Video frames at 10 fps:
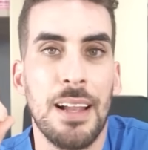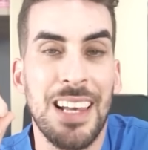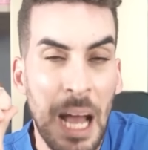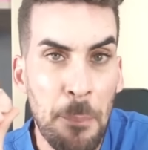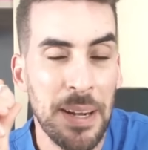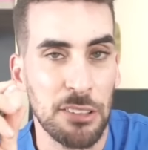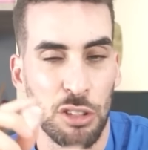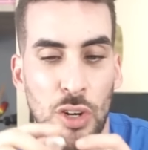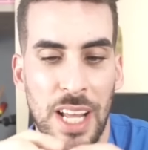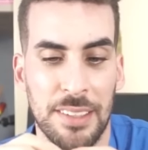Las
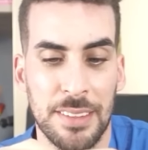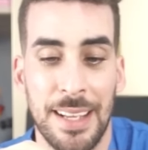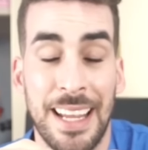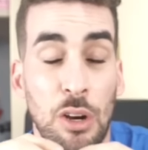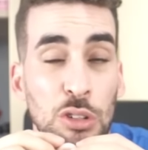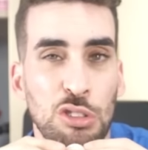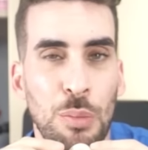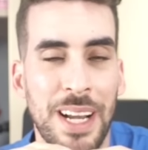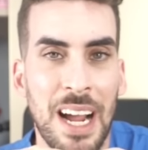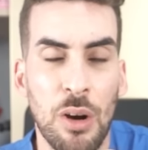personas que
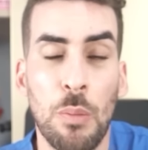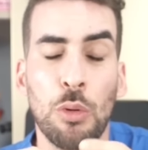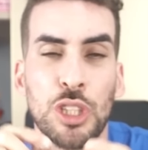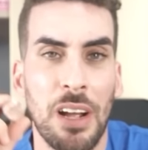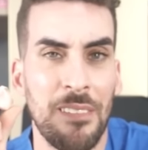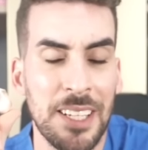consumen ajo muchas